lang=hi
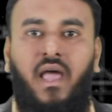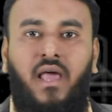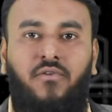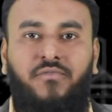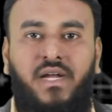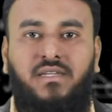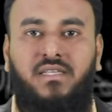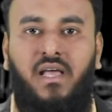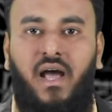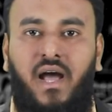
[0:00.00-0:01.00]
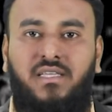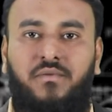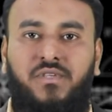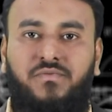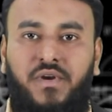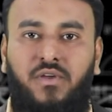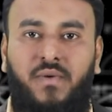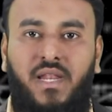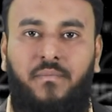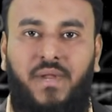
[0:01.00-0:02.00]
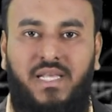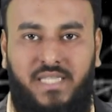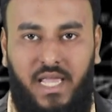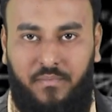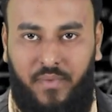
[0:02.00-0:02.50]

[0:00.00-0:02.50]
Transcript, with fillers: हेलो फ्रेंड्स आज हम इस वीडियो में लेप्लास का एक